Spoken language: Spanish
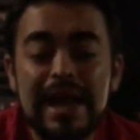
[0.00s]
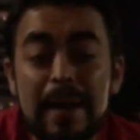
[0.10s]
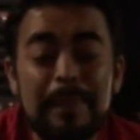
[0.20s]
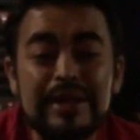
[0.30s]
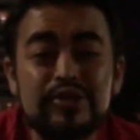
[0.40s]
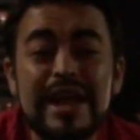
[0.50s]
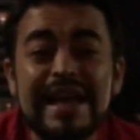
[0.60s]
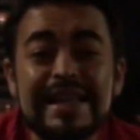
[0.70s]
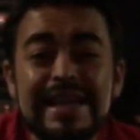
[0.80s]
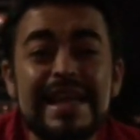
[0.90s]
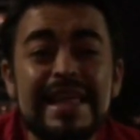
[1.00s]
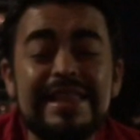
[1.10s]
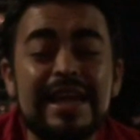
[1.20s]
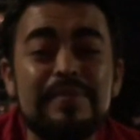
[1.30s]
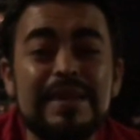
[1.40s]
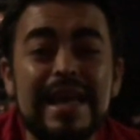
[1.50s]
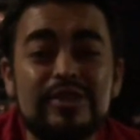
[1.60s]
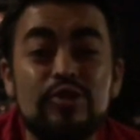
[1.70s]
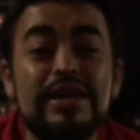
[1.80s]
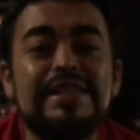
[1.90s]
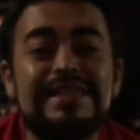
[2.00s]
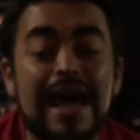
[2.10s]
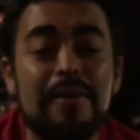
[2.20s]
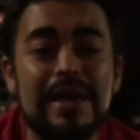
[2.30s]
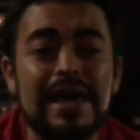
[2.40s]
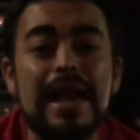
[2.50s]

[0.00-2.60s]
La persona que tiene determinación y sabe